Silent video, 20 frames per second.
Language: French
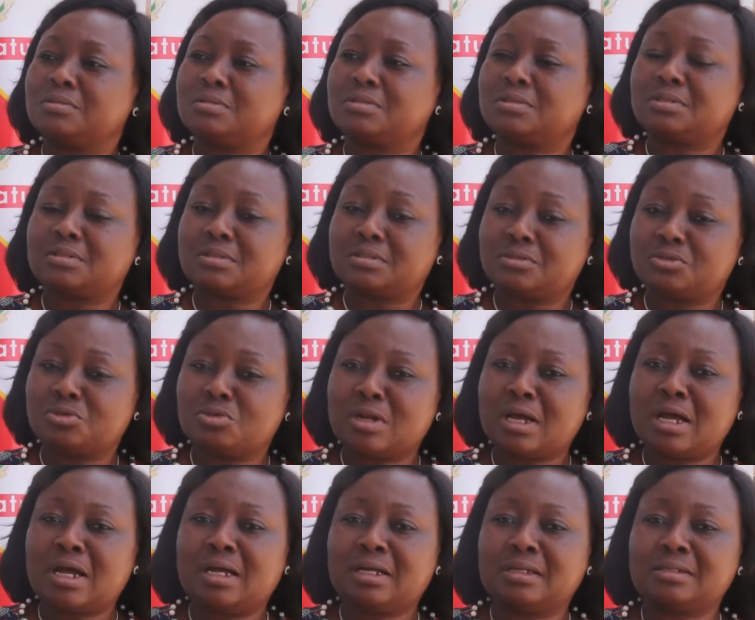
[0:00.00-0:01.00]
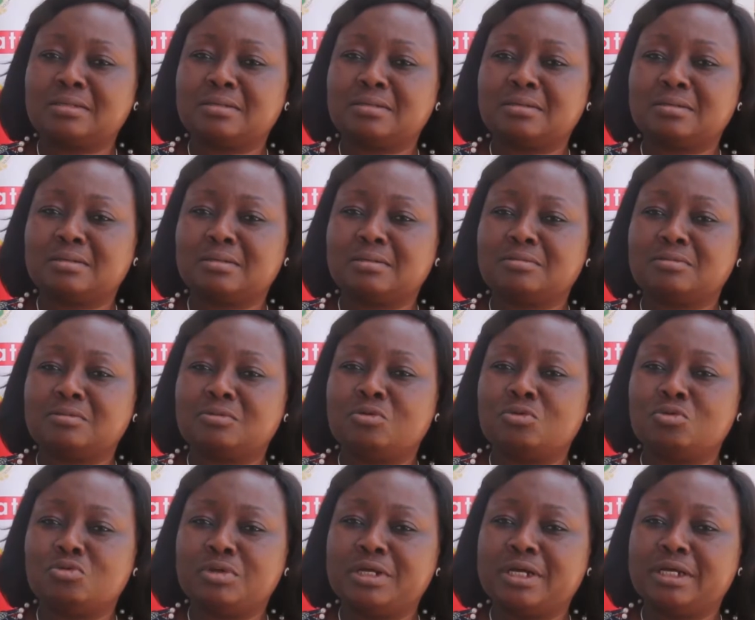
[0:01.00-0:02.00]
cela, au
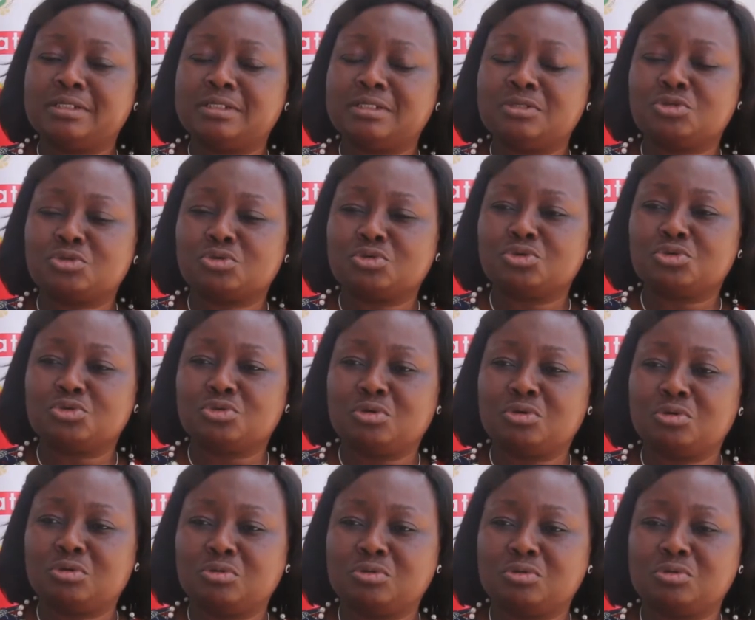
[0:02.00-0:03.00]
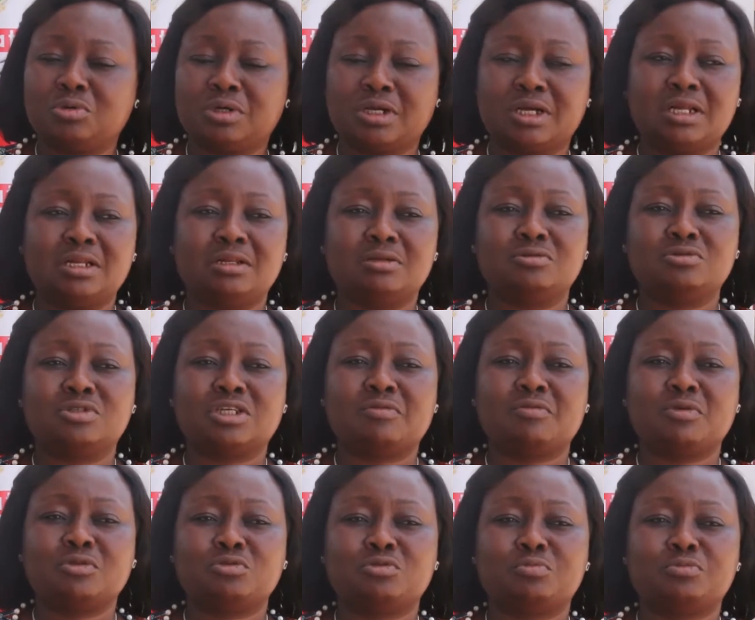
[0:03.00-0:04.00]
cours des discussions auxquelles nous
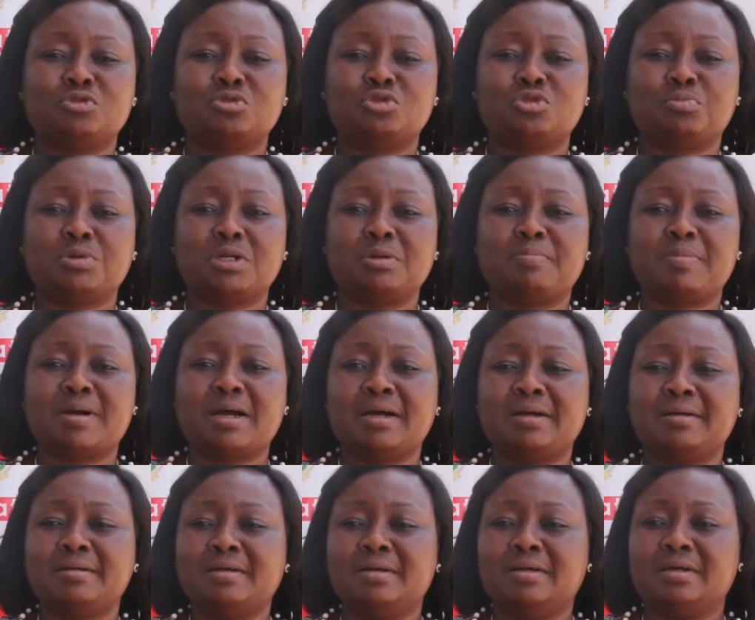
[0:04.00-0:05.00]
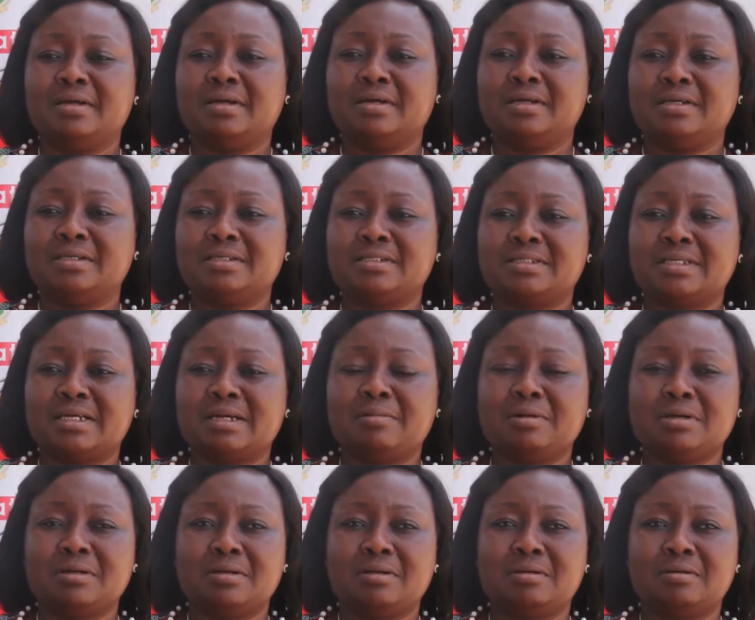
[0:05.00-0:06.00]
avons tous pris part, il s'est
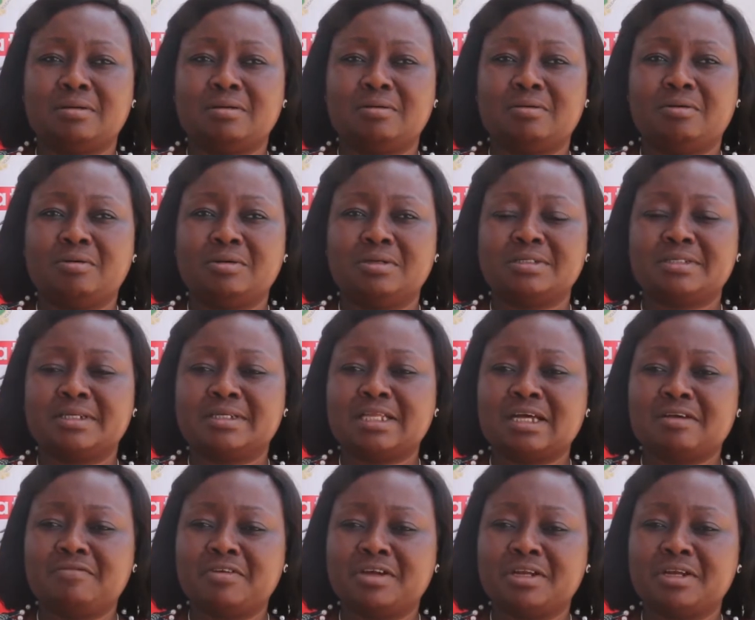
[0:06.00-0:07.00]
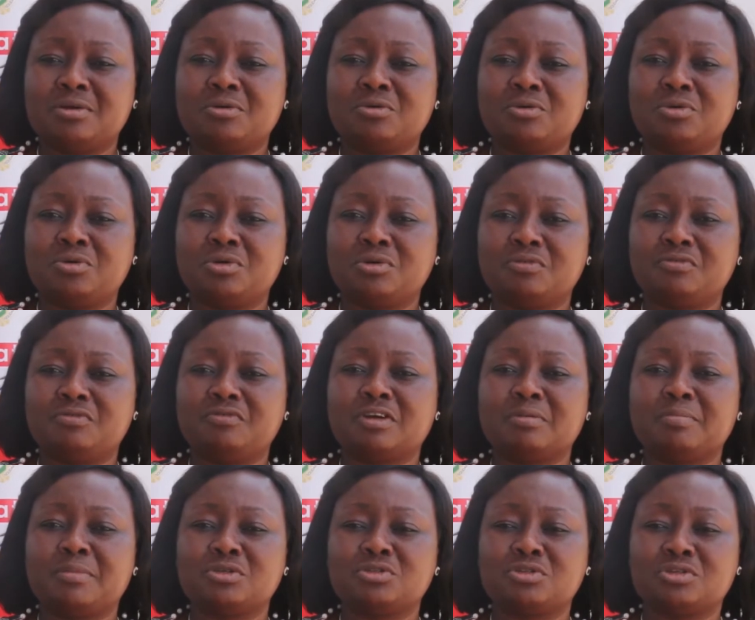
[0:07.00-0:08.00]
il s'est avéré que
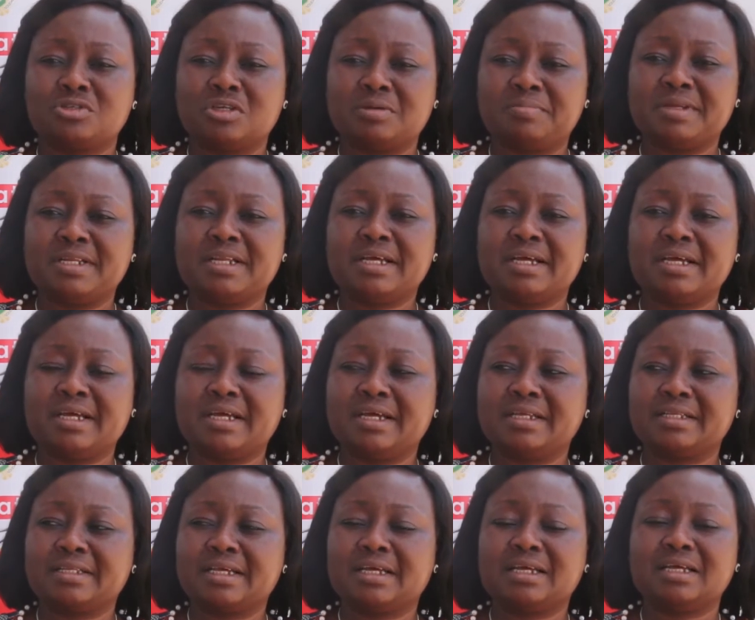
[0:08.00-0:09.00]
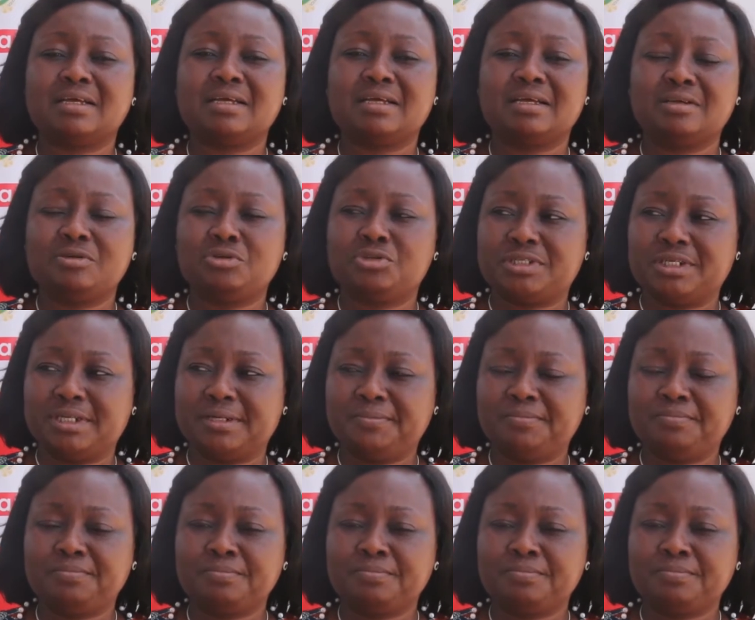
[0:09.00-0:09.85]
vraiment ce séminaire était utile.